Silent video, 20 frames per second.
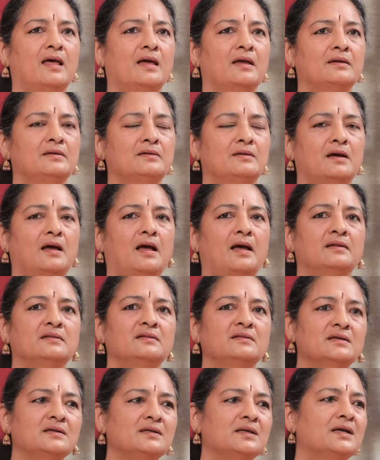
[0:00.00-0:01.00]
అండ్
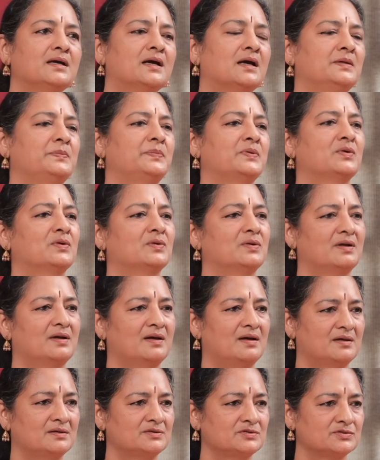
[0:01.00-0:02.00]
అందరినీ
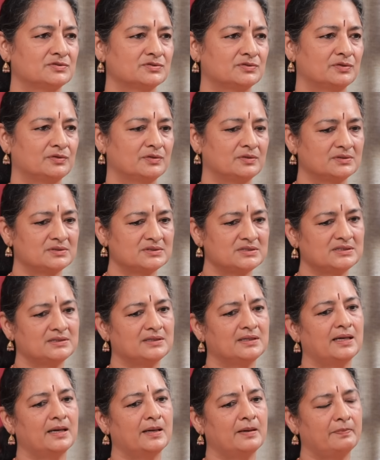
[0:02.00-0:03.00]
కలుపుకోలుగా చూసుకోవడం
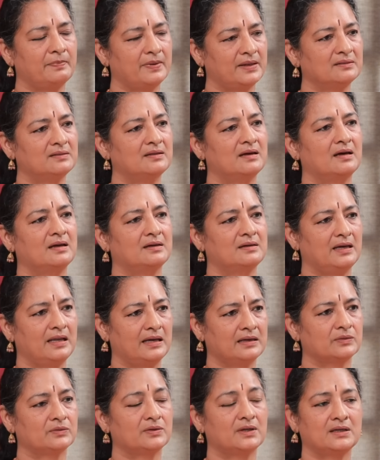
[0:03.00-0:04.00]
చిన్న పెద్ద అని
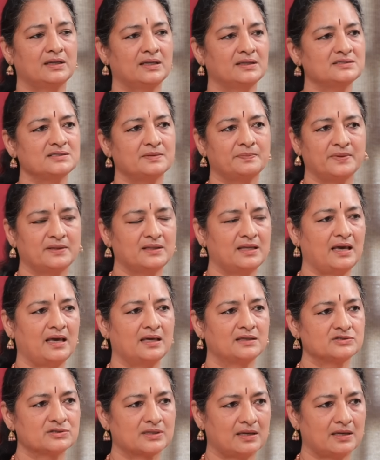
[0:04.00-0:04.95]
లేకుండా నేను చెప్పేది ఏజ్